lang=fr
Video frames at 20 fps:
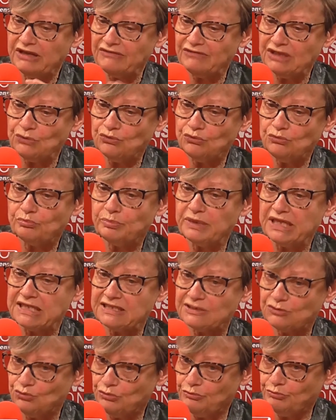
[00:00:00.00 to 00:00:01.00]
avec une
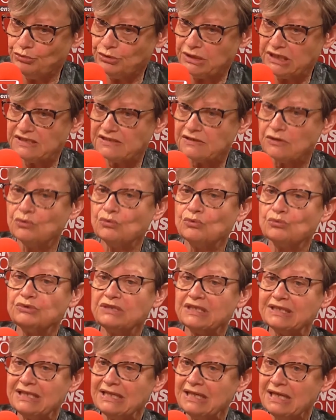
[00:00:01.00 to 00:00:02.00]
place où ils pourraient se
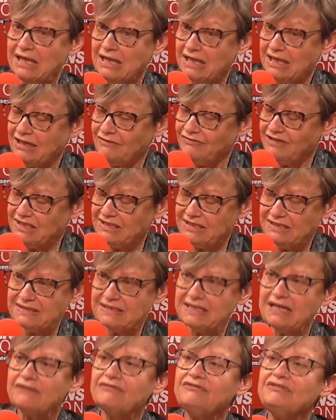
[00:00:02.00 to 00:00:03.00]
rencontrer, avec des
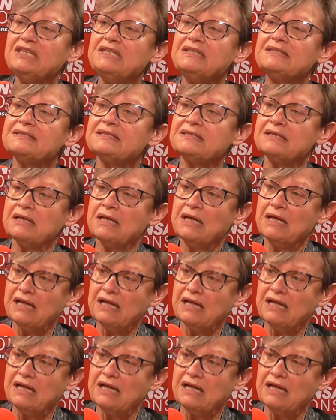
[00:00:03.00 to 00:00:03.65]
services,